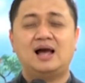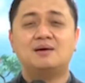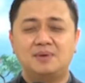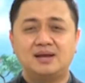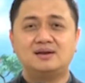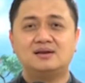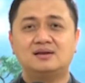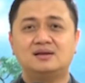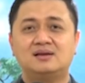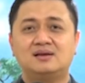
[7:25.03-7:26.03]
Amin.
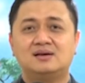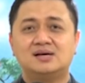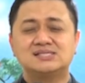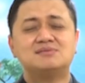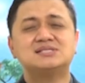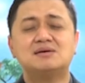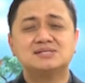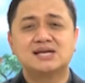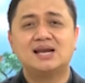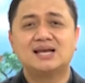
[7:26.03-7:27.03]

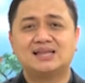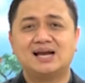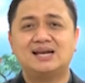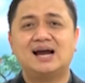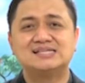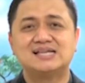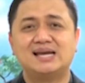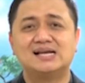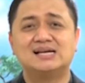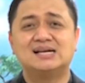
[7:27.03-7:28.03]
Sama-sama sekali lagi katakan dengan
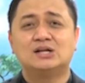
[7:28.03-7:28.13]
saya.